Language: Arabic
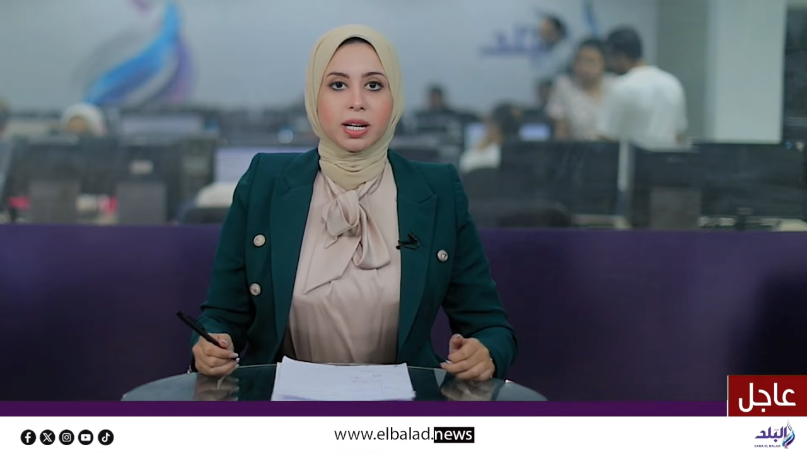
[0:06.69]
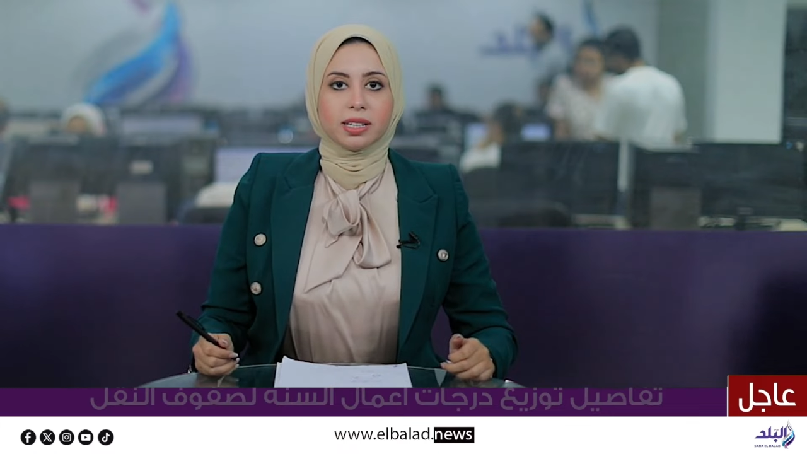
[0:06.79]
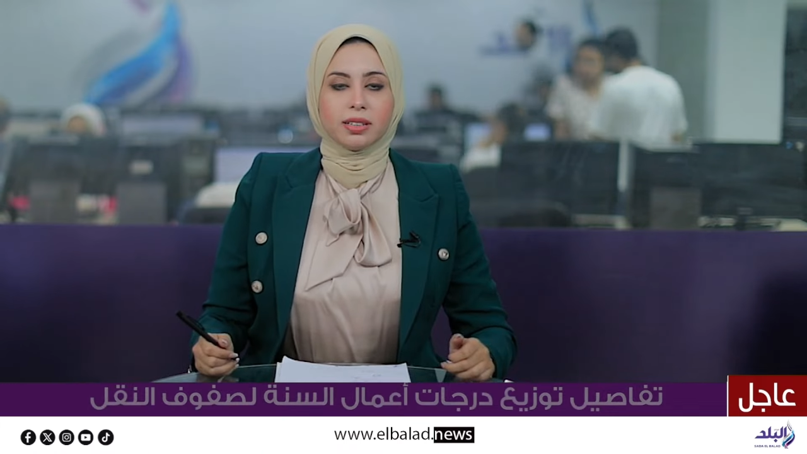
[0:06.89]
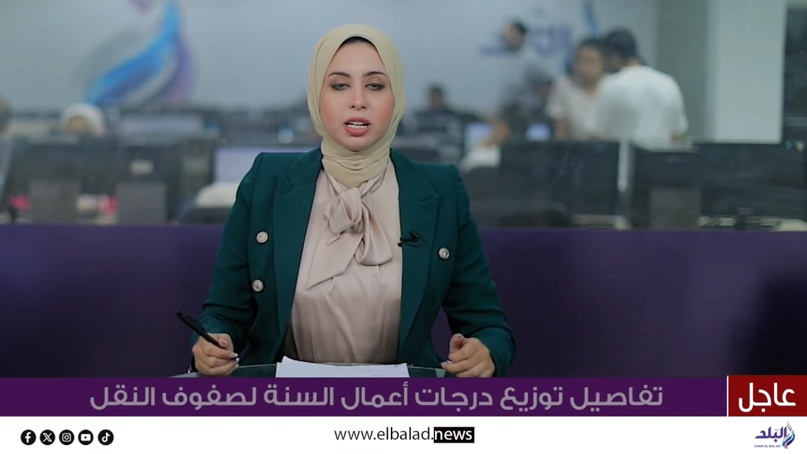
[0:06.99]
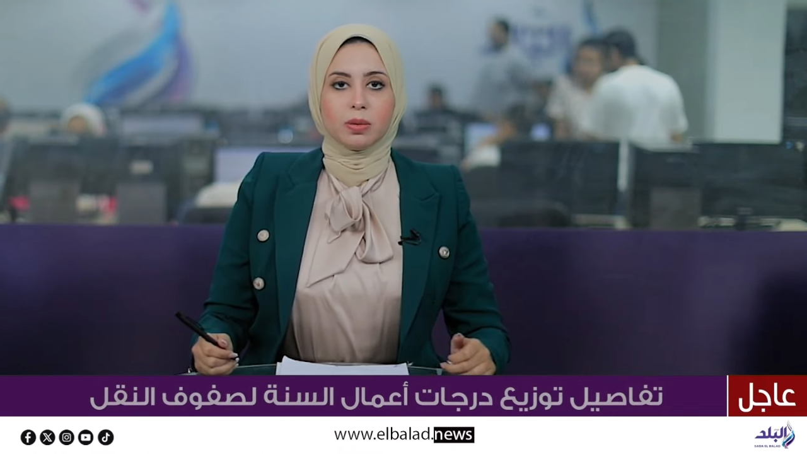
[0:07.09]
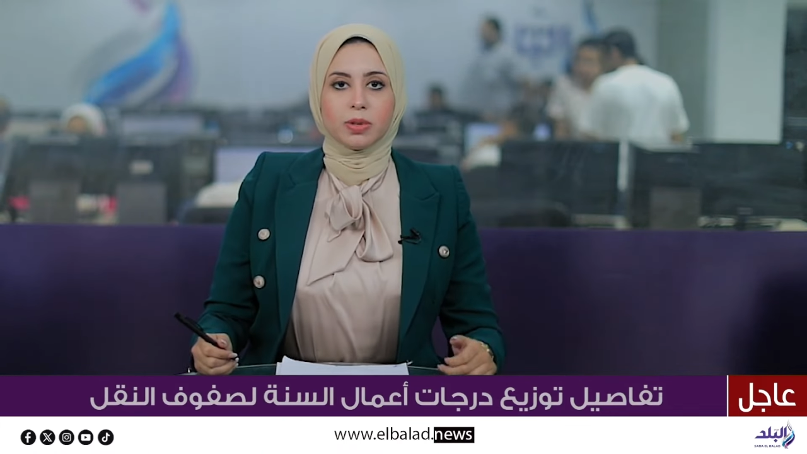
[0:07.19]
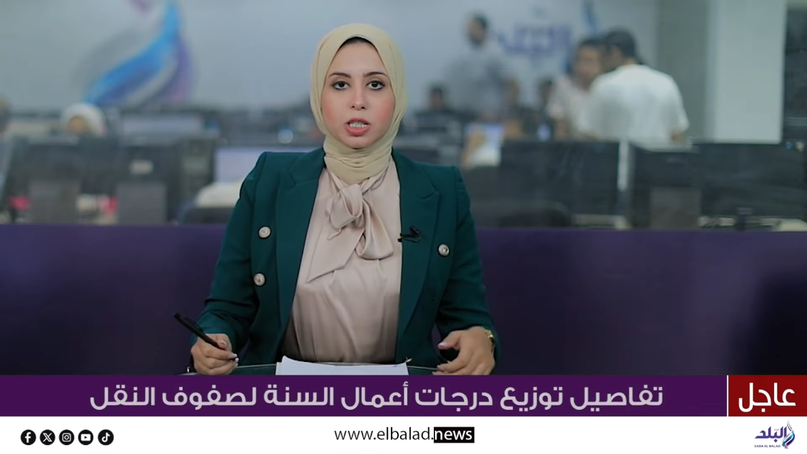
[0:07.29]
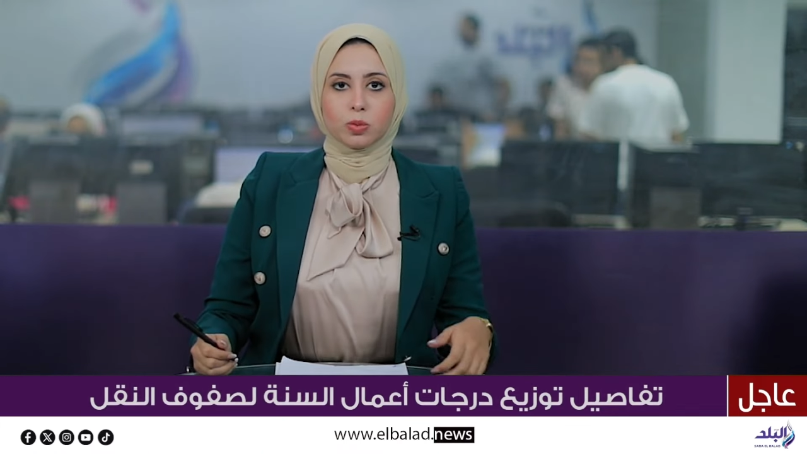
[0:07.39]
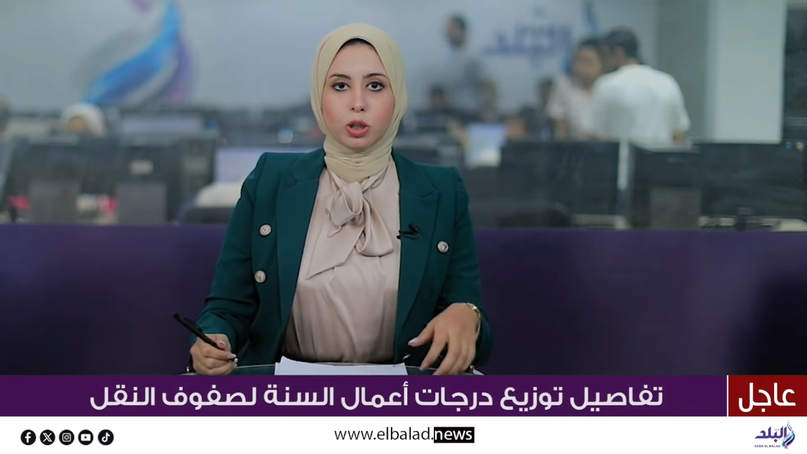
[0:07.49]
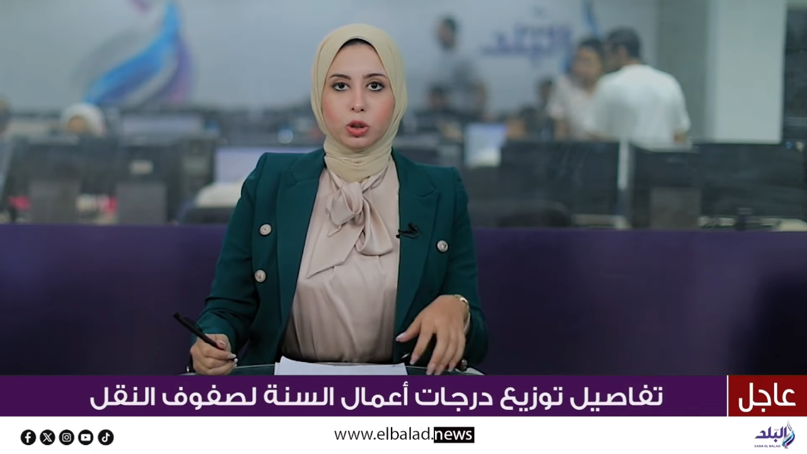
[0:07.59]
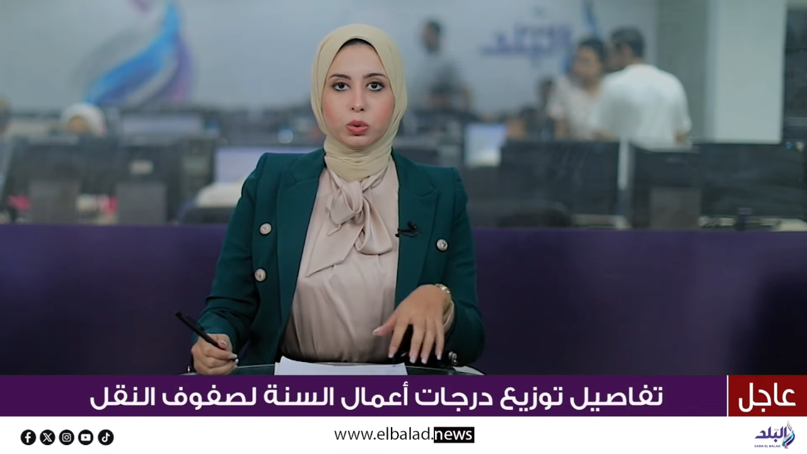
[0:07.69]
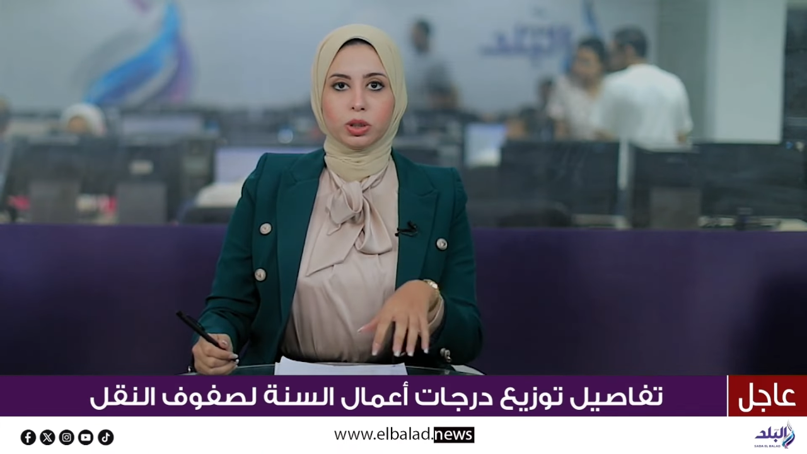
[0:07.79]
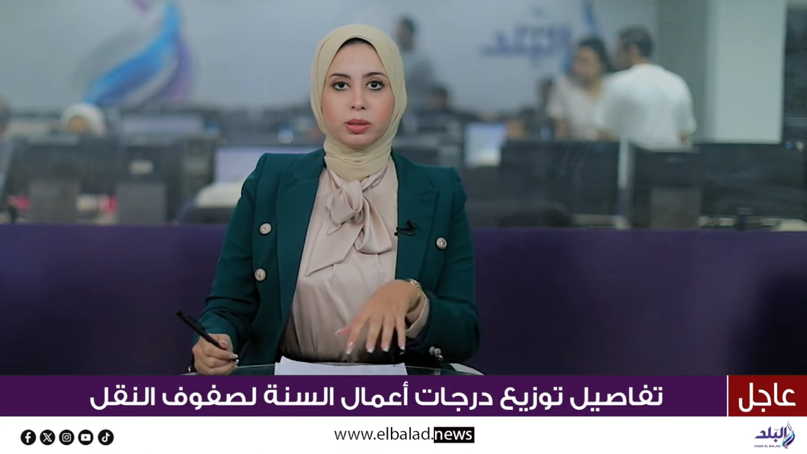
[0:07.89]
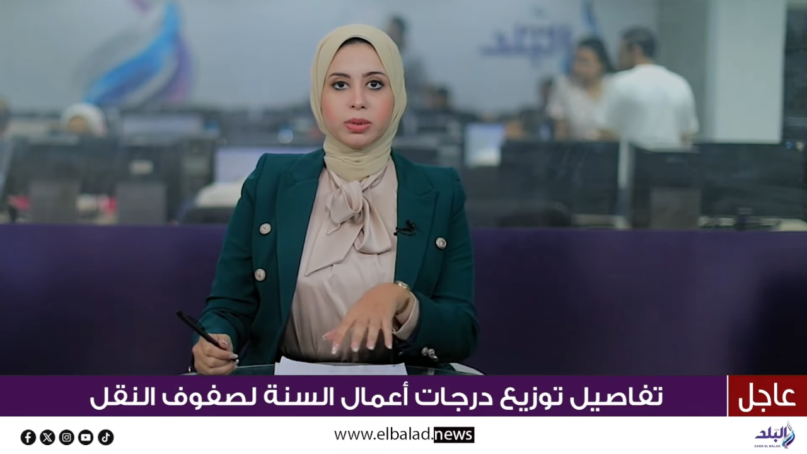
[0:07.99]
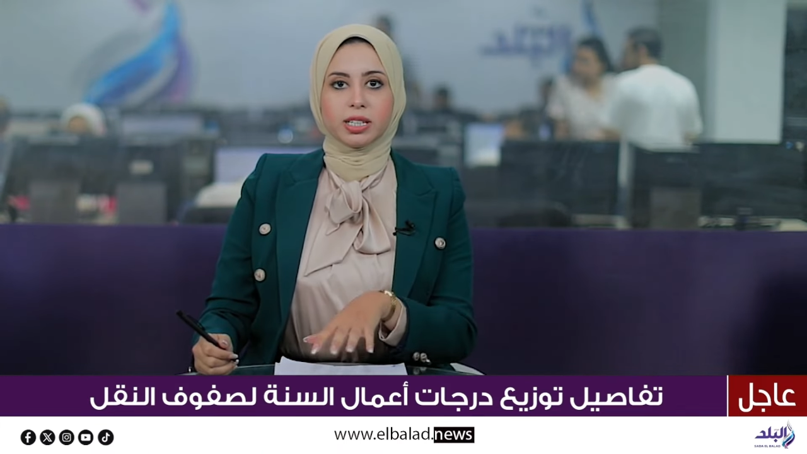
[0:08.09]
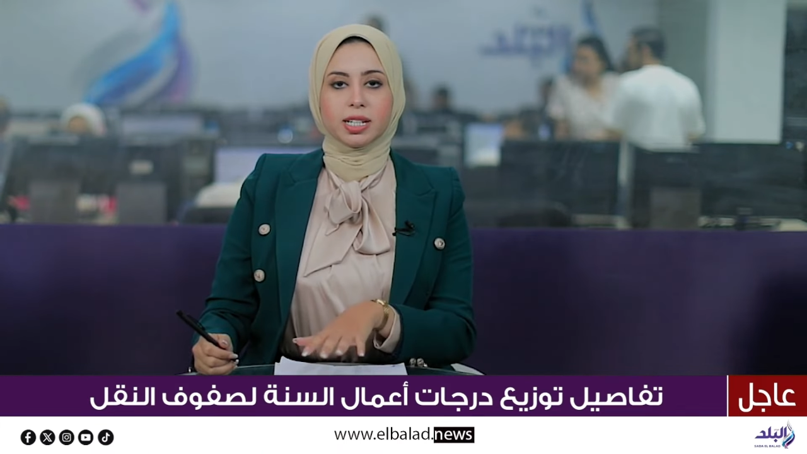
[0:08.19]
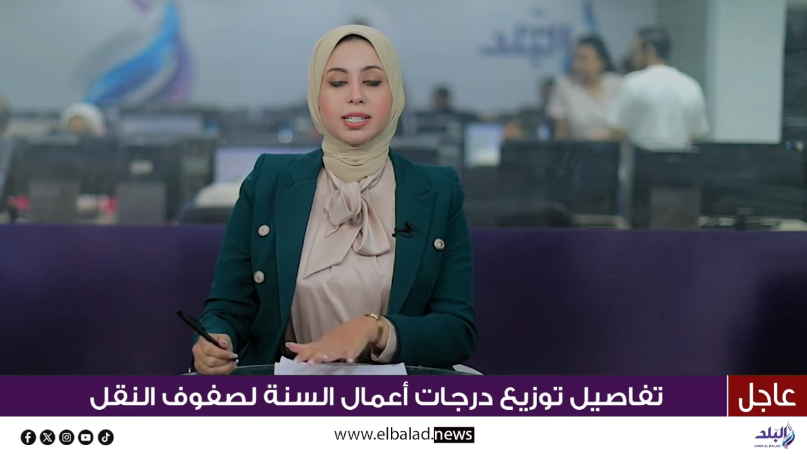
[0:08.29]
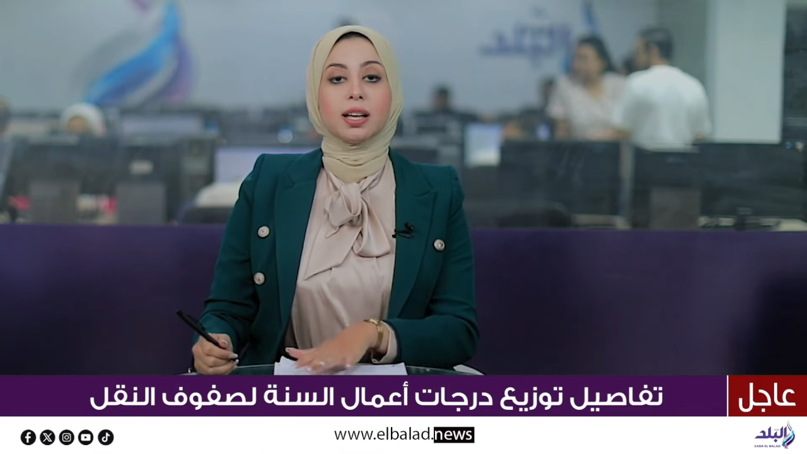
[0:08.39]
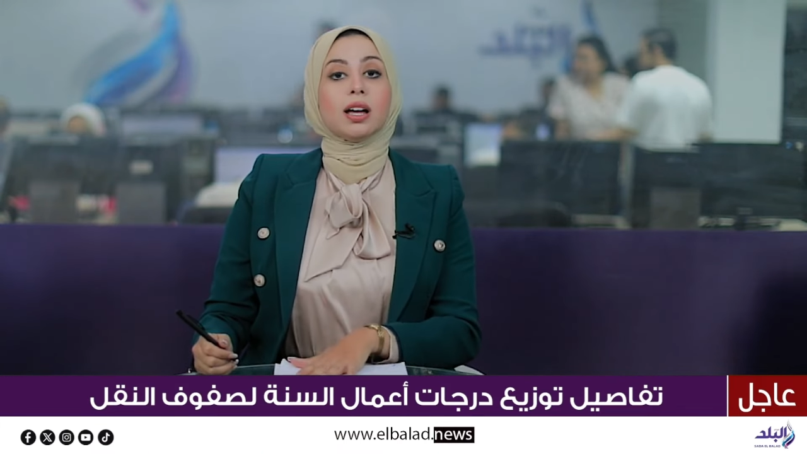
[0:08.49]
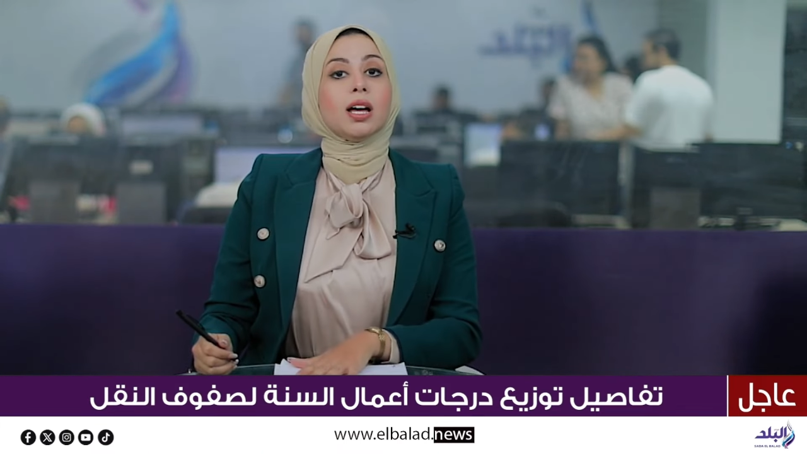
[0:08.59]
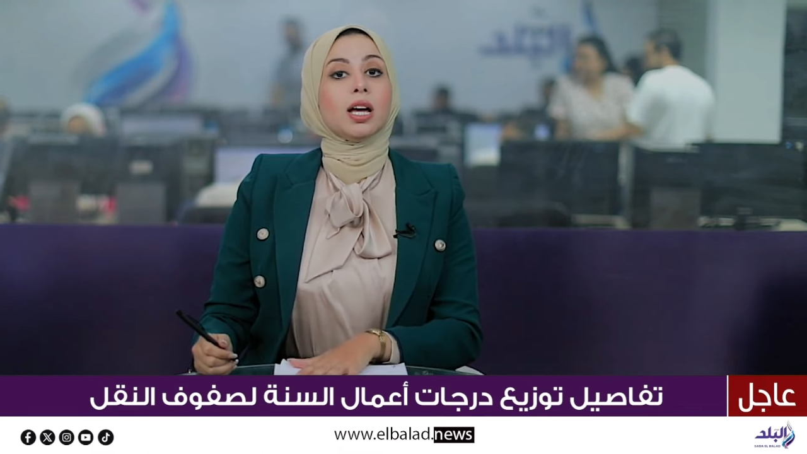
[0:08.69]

التلاميذ بالحضور للمدرسة